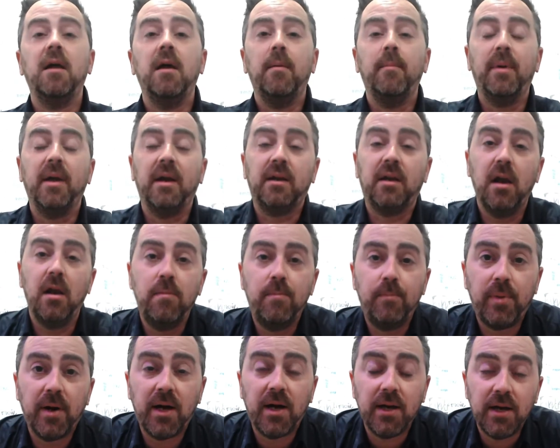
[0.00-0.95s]
perché il
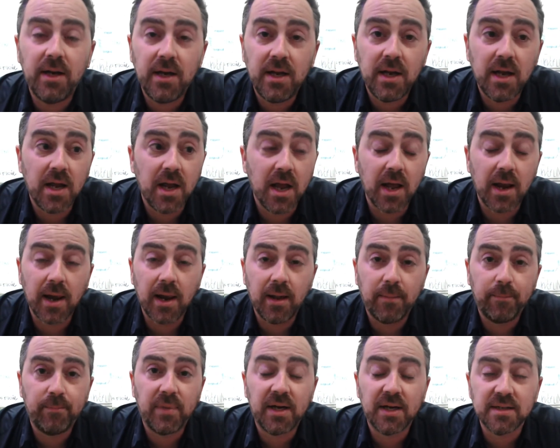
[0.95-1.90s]
pane è alla
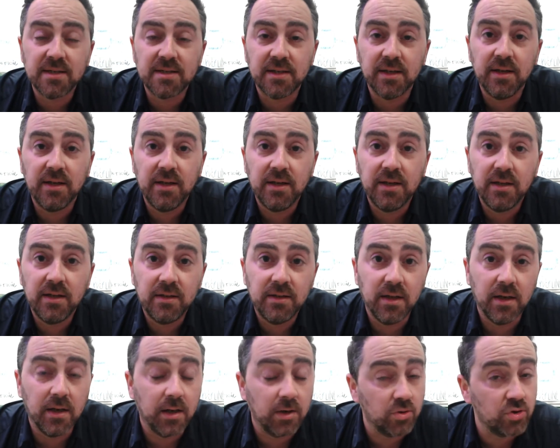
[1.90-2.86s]
base
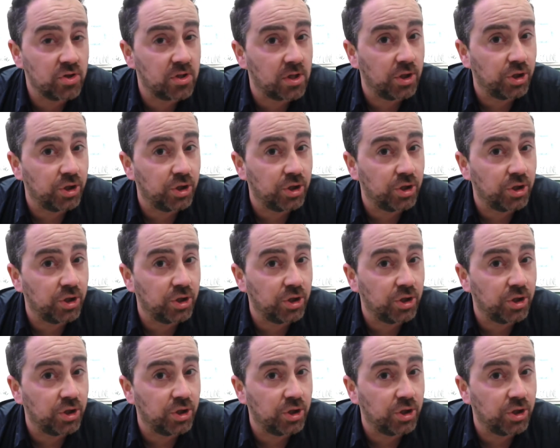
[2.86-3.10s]
delle nostre